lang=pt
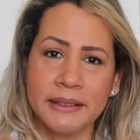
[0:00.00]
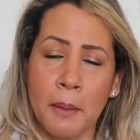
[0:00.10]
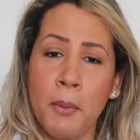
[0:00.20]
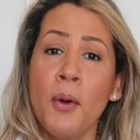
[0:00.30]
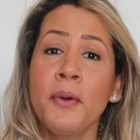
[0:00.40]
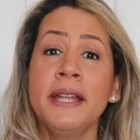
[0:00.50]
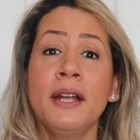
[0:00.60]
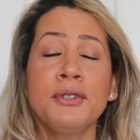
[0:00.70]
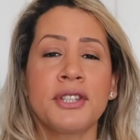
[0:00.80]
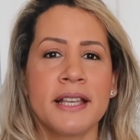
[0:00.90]
Tá bom? E
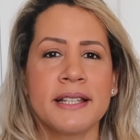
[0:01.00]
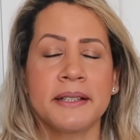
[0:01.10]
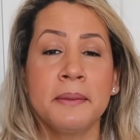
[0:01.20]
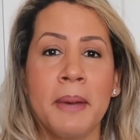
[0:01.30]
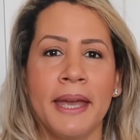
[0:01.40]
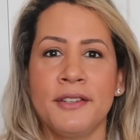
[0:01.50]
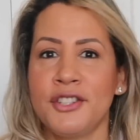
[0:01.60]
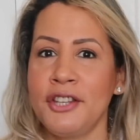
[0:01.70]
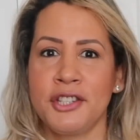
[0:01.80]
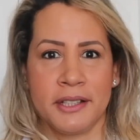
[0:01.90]
não esqueça também,
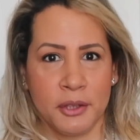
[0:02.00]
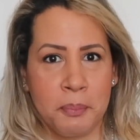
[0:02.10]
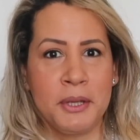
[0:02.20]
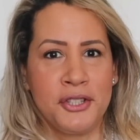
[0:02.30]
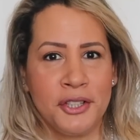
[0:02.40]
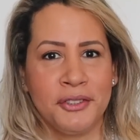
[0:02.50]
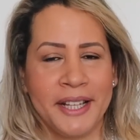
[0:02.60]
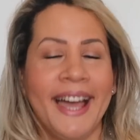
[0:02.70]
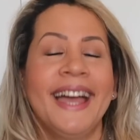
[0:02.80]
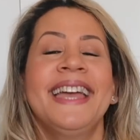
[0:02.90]
gente, é tanto pedido,
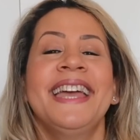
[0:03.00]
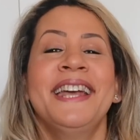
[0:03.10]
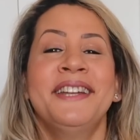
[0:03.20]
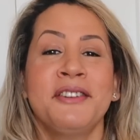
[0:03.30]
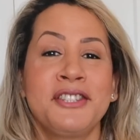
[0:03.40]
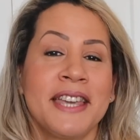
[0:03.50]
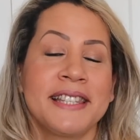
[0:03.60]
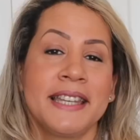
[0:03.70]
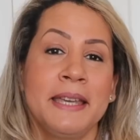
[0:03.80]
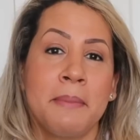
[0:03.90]
né? Não
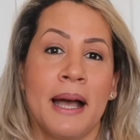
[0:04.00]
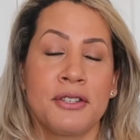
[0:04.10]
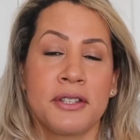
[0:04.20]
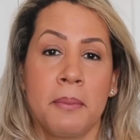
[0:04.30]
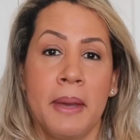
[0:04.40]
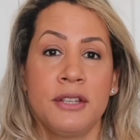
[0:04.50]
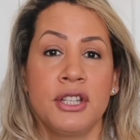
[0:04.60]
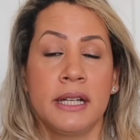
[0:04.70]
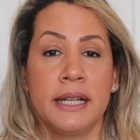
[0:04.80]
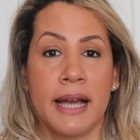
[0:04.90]
esqueça aqui embaixo também
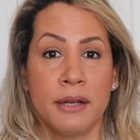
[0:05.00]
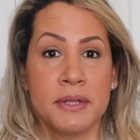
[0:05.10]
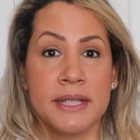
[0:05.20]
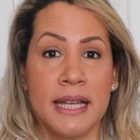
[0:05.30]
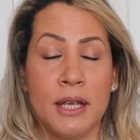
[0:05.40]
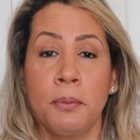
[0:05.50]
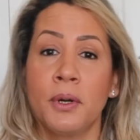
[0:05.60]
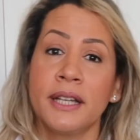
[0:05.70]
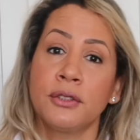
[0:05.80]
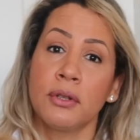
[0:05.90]
de clicar no sininho,
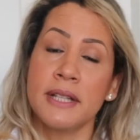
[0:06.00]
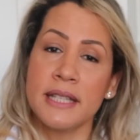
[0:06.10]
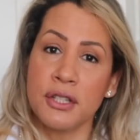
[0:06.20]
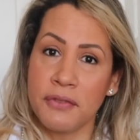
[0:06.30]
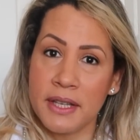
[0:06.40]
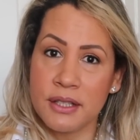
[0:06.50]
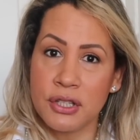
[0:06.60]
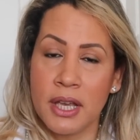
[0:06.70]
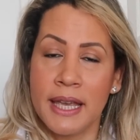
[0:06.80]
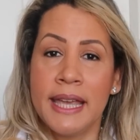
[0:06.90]
porque todas as
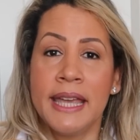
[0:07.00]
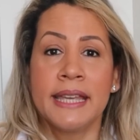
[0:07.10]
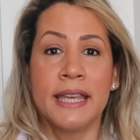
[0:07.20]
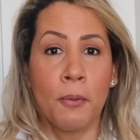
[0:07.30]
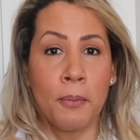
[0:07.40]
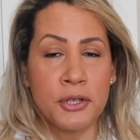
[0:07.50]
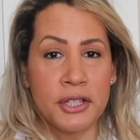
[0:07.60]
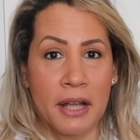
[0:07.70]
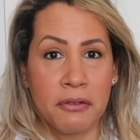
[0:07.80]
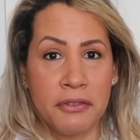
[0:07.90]
vezes que eu
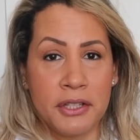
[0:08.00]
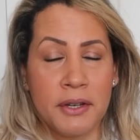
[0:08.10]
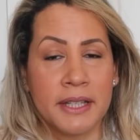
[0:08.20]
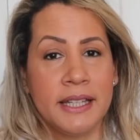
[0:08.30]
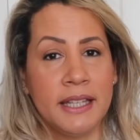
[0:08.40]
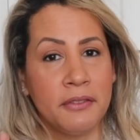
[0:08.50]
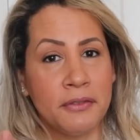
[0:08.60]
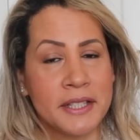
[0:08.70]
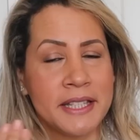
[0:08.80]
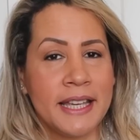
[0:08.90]
postar um vídeo aqui,
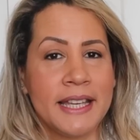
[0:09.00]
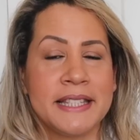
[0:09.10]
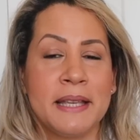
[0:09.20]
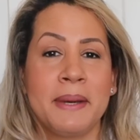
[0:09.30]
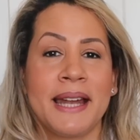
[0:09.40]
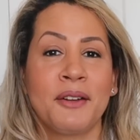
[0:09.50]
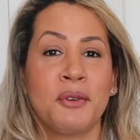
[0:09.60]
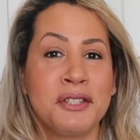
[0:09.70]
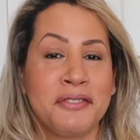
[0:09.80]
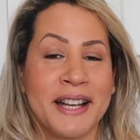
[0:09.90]
você receberá a
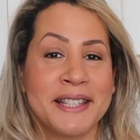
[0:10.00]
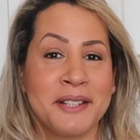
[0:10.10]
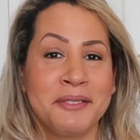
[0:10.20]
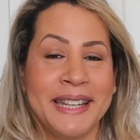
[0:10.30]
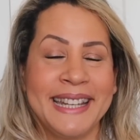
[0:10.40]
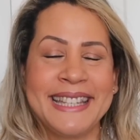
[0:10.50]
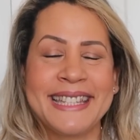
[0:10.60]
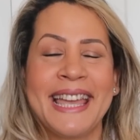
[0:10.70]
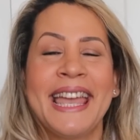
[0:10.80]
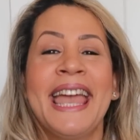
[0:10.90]
notificação
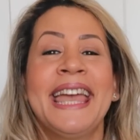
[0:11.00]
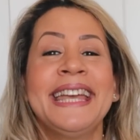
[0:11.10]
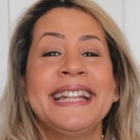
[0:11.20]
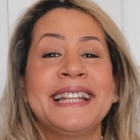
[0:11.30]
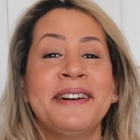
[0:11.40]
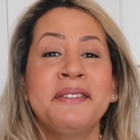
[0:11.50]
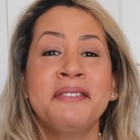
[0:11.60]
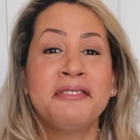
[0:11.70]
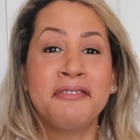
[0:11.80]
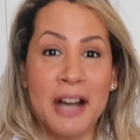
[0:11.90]
deles.
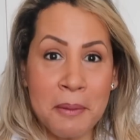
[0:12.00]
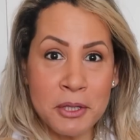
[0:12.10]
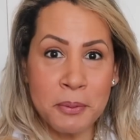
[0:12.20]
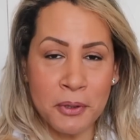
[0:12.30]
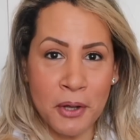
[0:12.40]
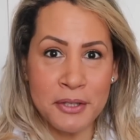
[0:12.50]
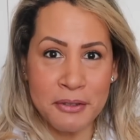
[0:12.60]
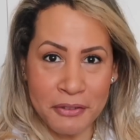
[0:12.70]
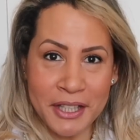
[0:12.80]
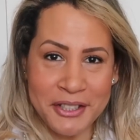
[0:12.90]
Então, vamos para o
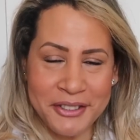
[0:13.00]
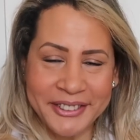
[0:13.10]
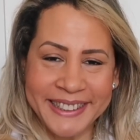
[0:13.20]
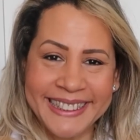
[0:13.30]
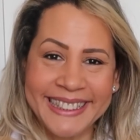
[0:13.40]
nosso vídeo?